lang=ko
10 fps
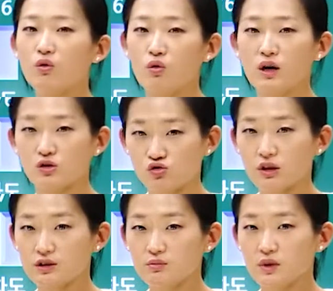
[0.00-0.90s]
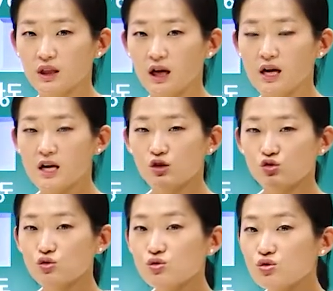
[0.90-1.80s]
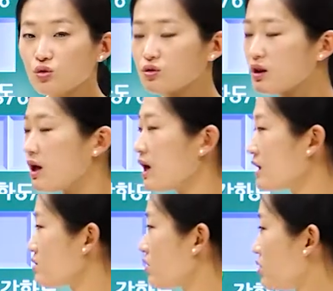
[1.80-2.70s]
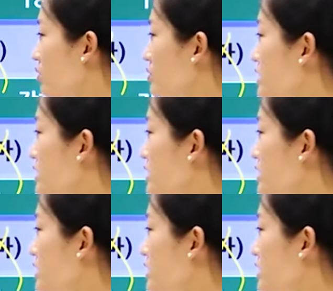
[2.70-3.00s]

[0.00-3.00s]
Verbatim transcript: 골라주겠습니다. 순조 때 했었던